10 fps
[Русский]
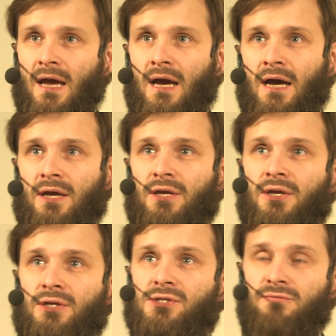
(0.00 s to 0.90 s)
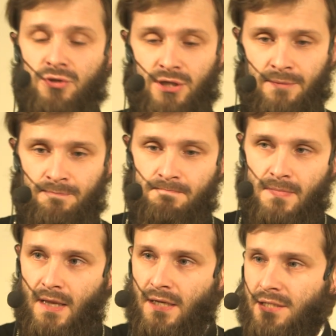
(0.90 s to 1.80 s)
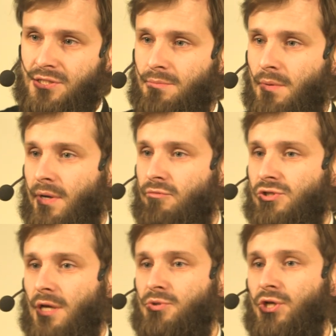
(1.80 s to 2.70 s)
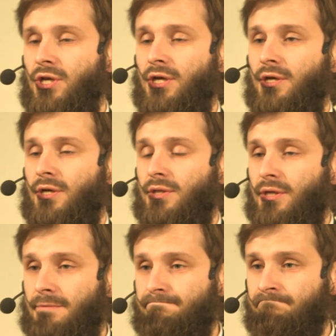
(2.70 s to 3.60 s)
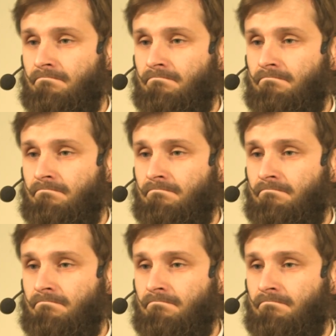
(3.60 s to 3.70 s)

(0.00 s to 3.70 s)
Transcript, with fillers: Э, и сегодня э, тема моего сообщения — это